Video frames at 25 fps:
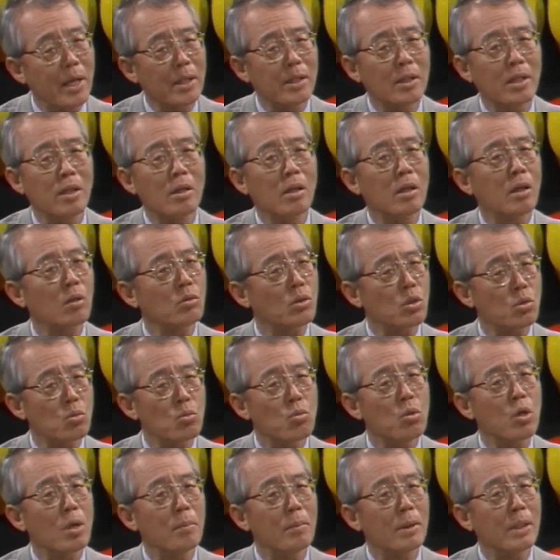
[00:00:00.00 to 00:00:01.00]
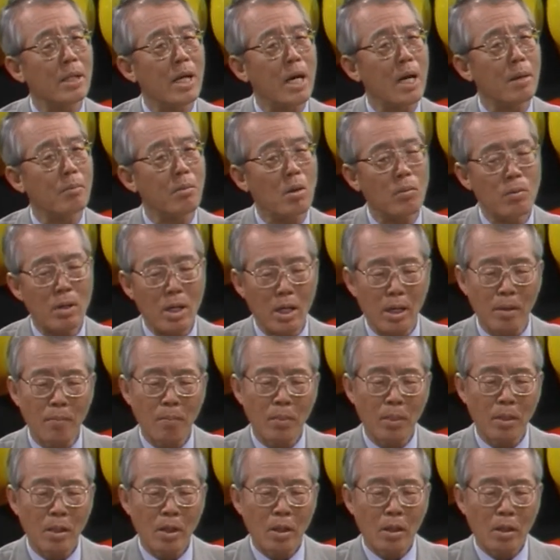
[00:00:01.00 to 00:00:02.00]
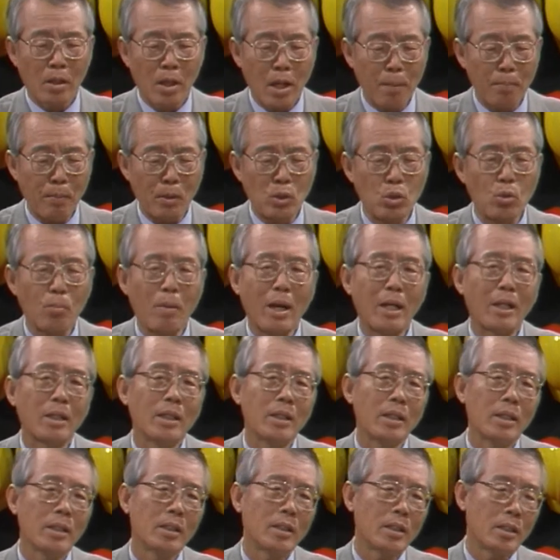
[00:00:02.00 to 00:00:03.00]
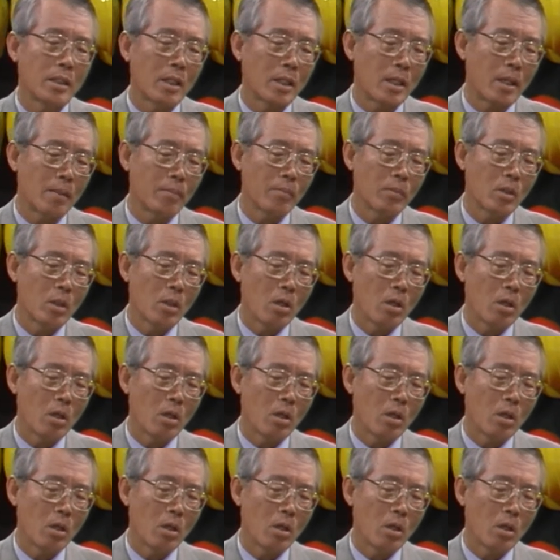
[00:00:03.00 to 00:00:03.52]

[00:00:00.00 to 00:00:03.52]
เนี่ยเราจะสู้เขาไม่ได้เพราะว่าในปัจจุบันนี้เนี่ยนะครับ